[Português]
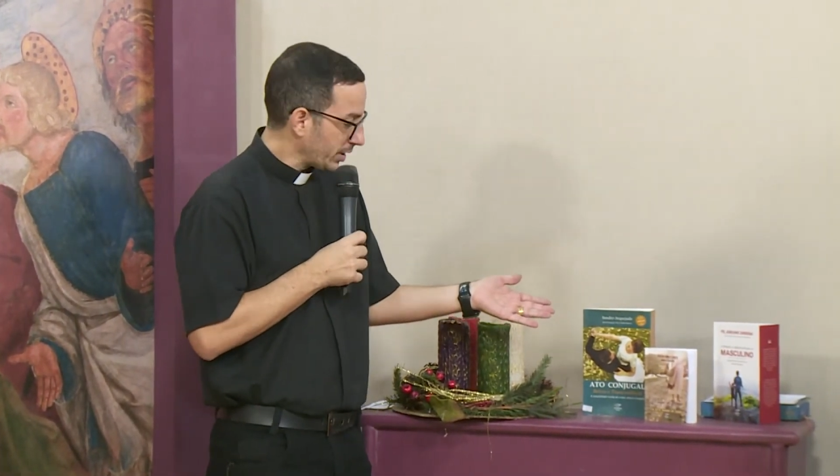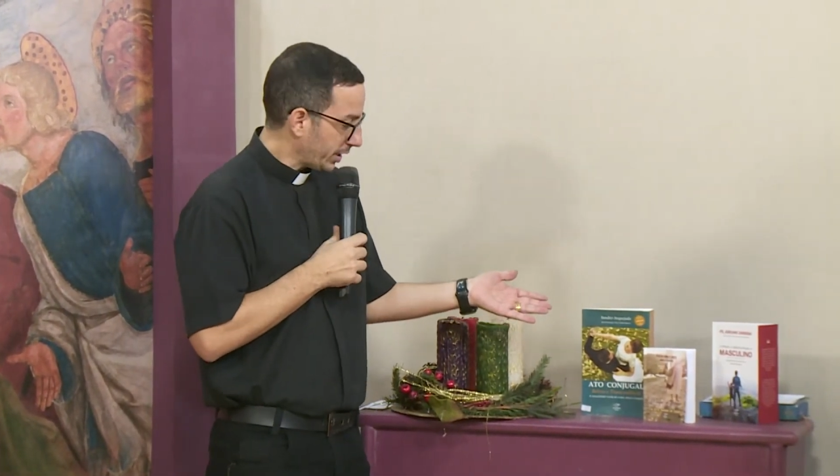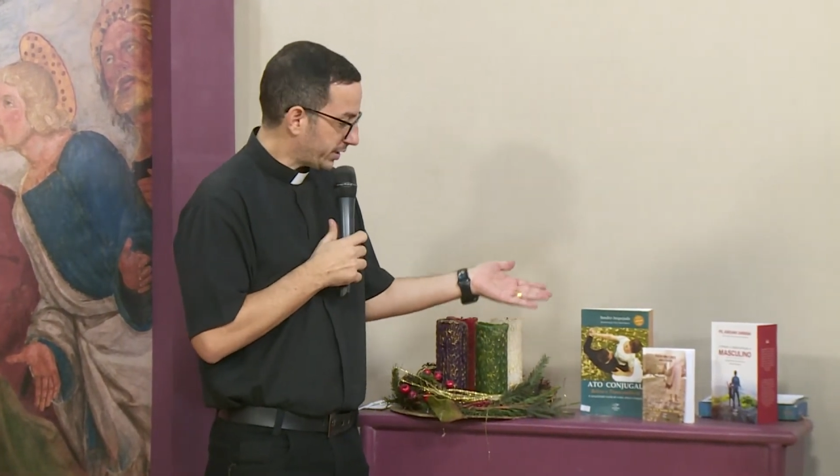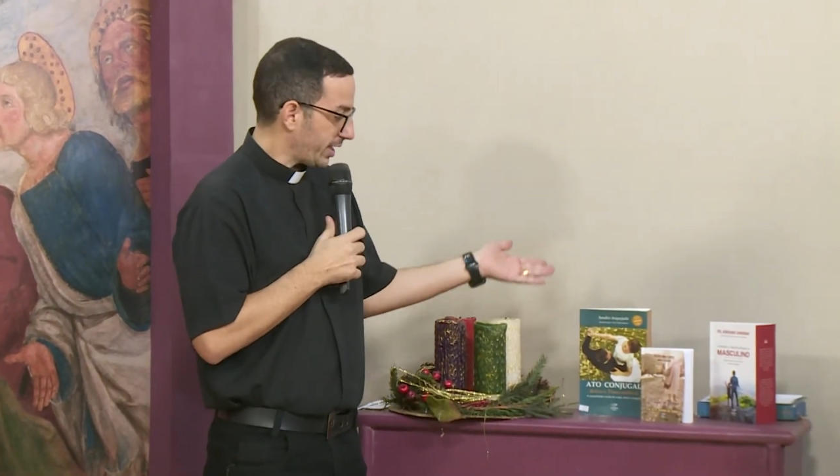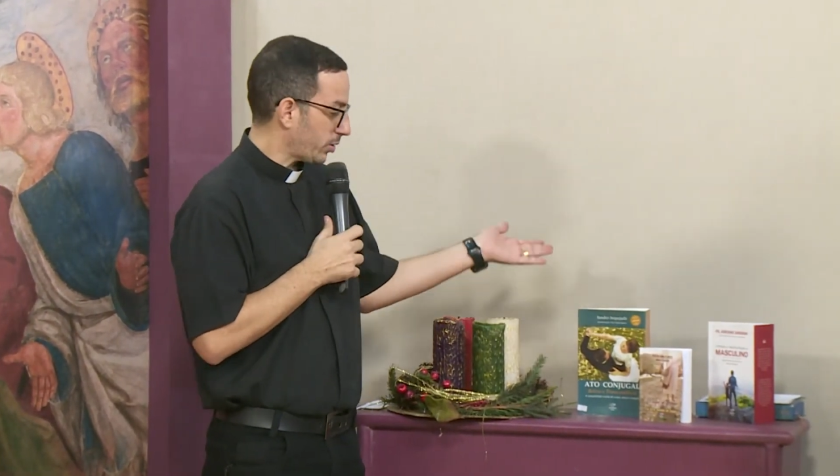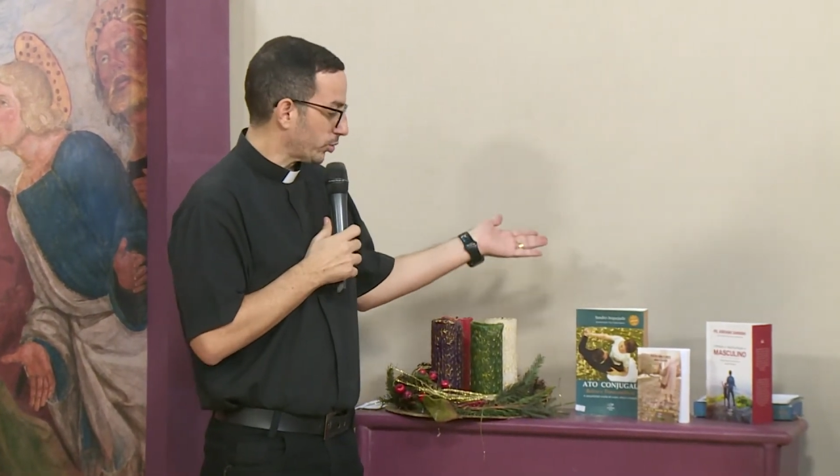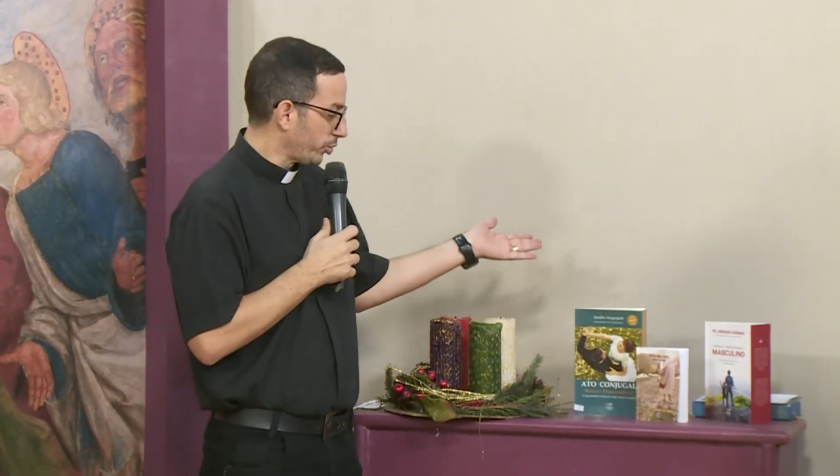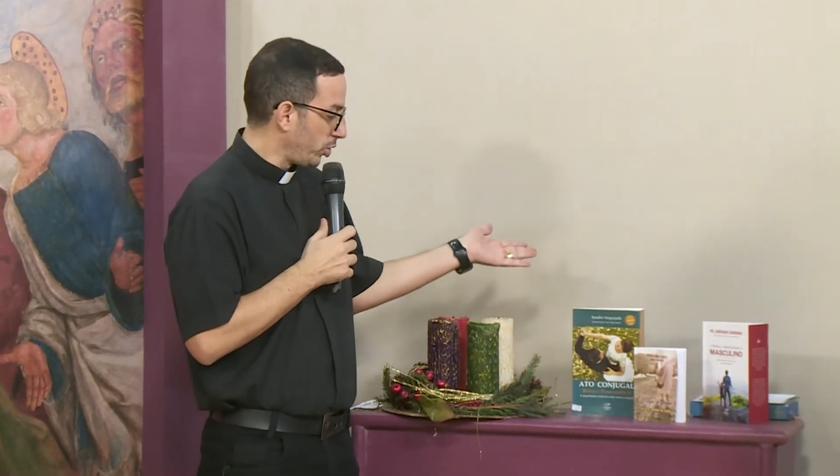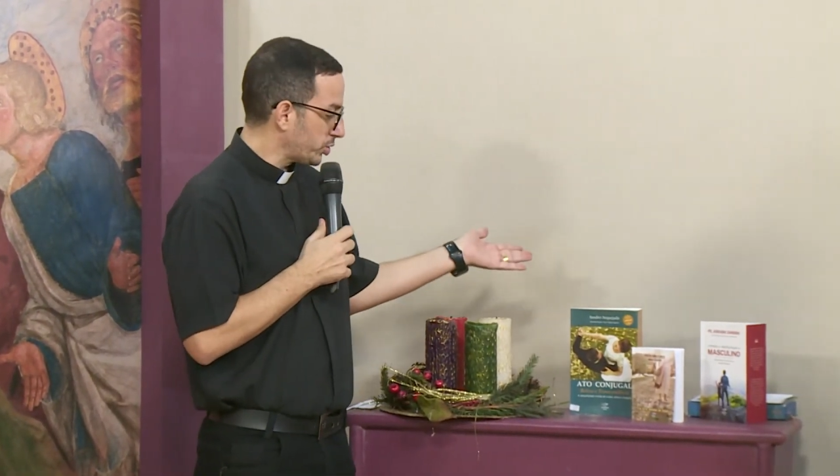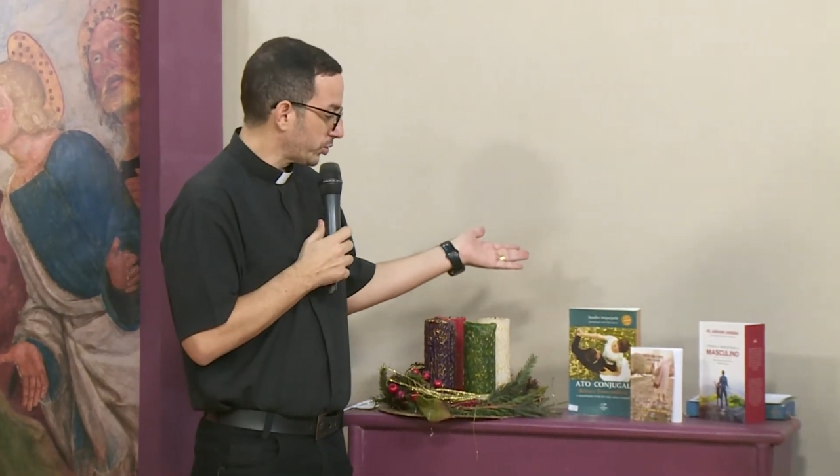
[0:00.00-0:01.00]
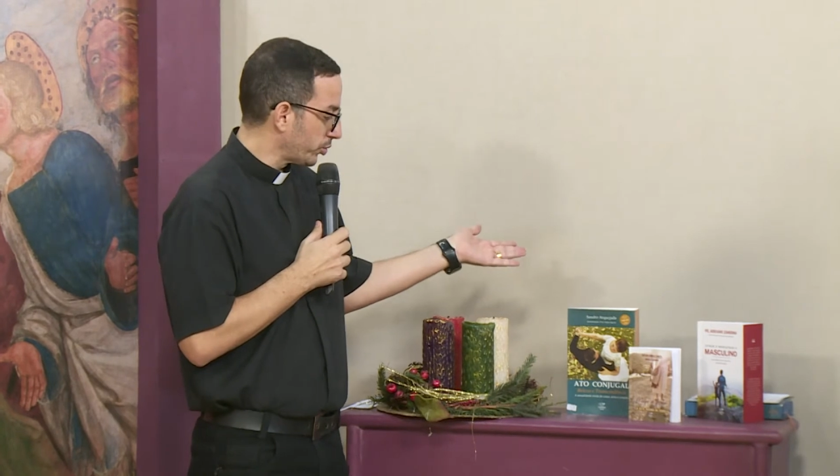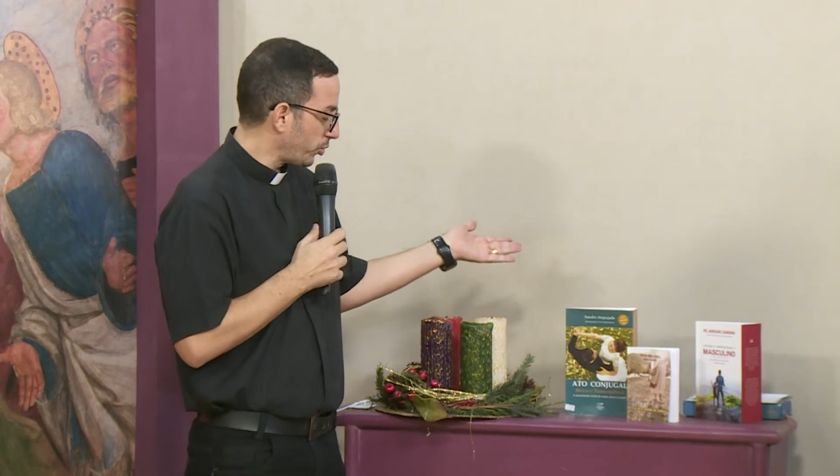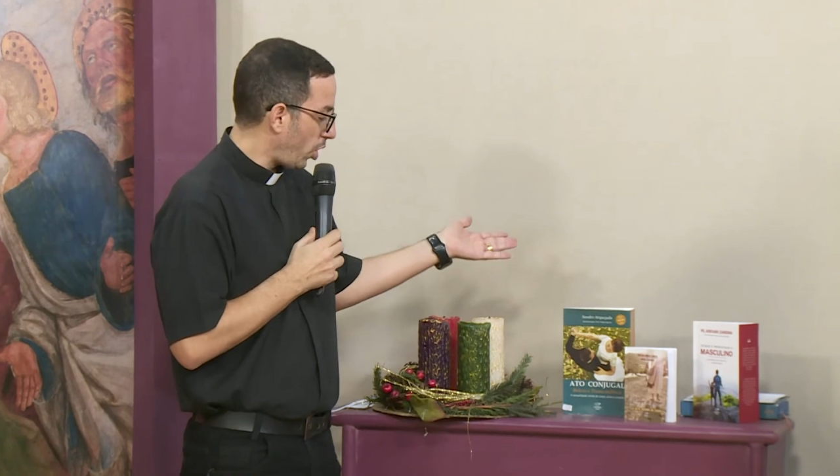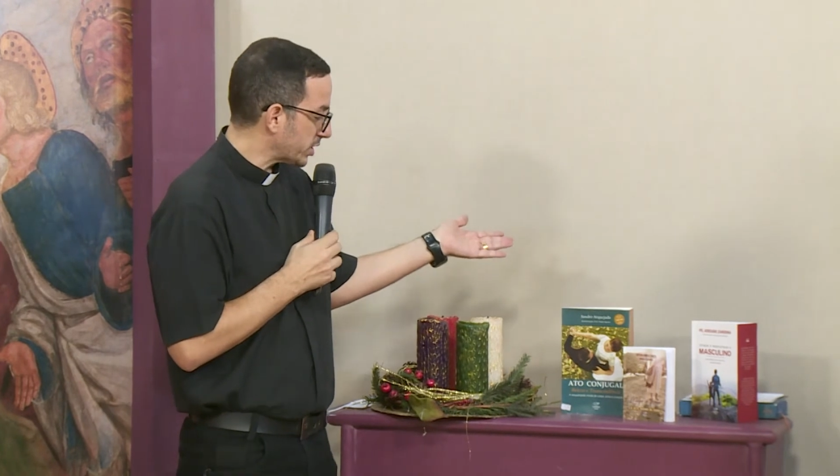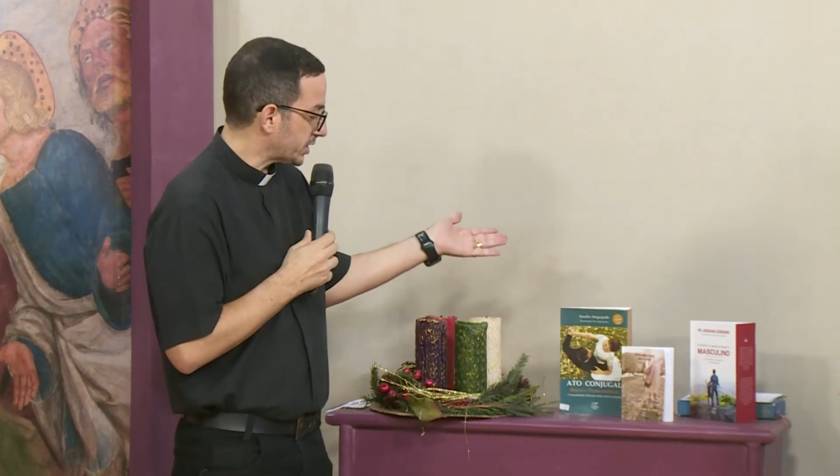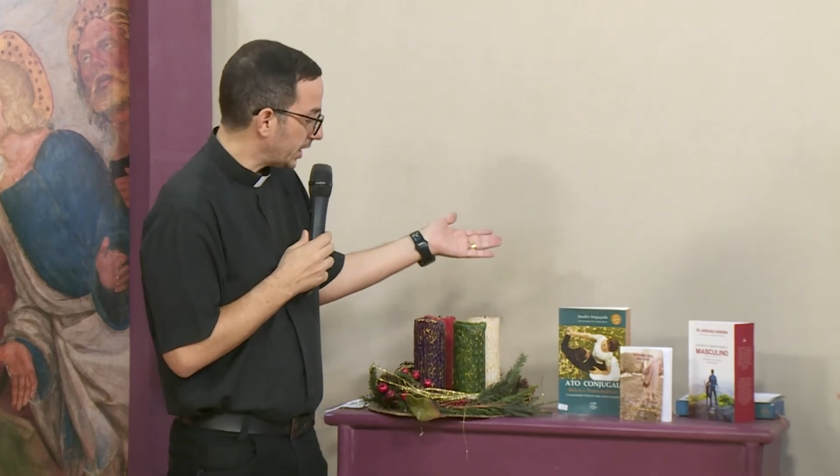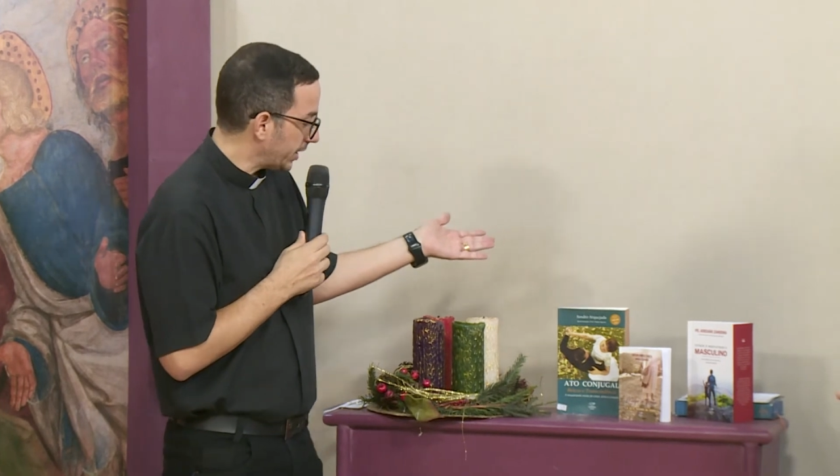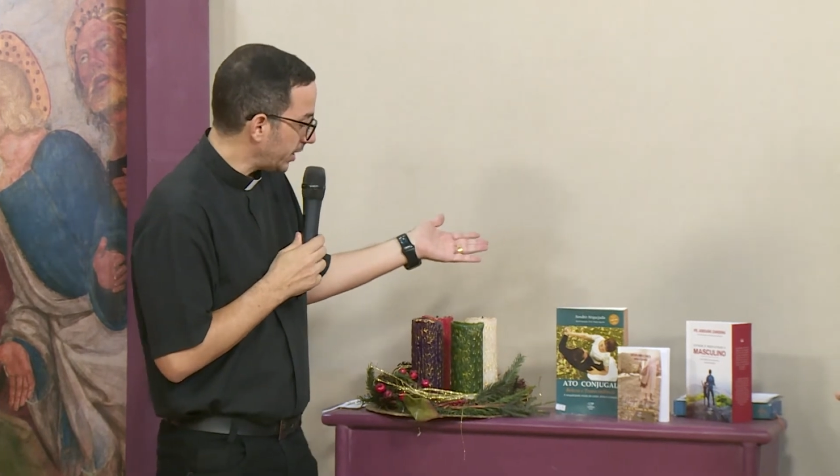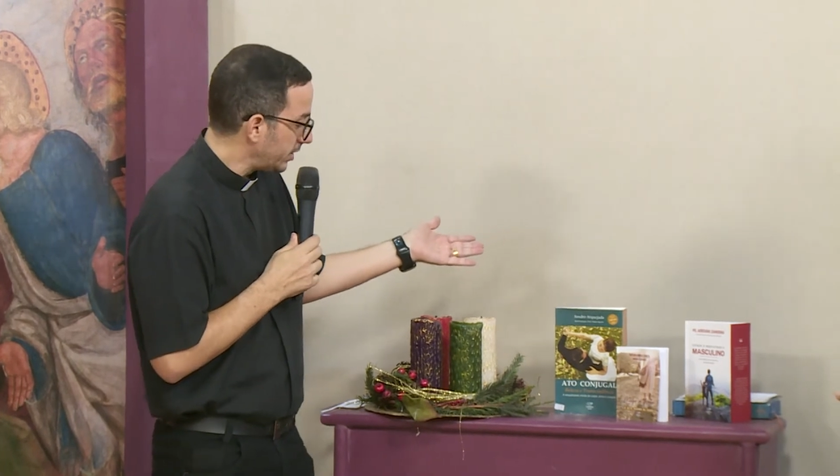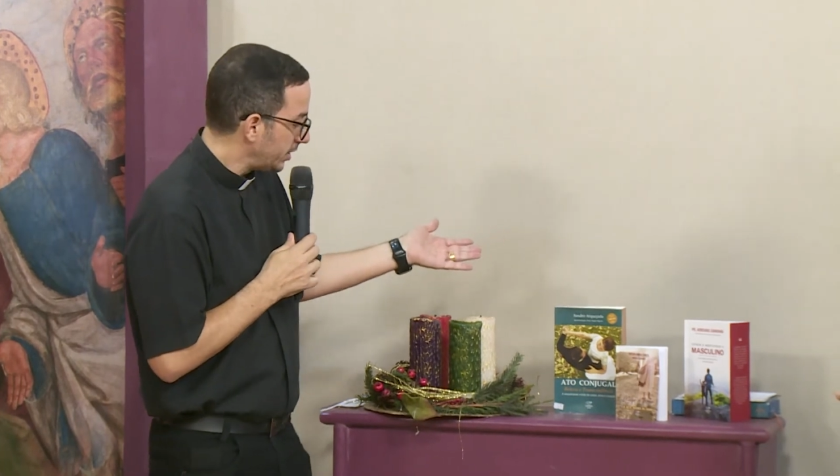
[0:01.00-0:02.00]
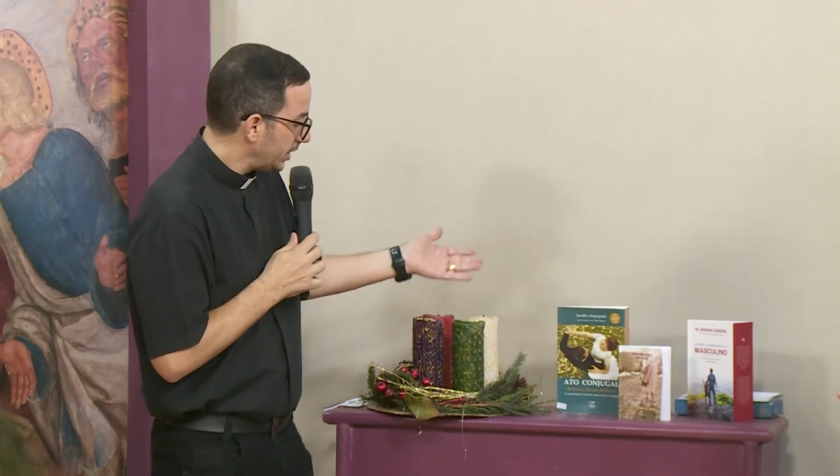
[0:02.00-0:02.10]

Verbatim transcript: que estará conosco no Osana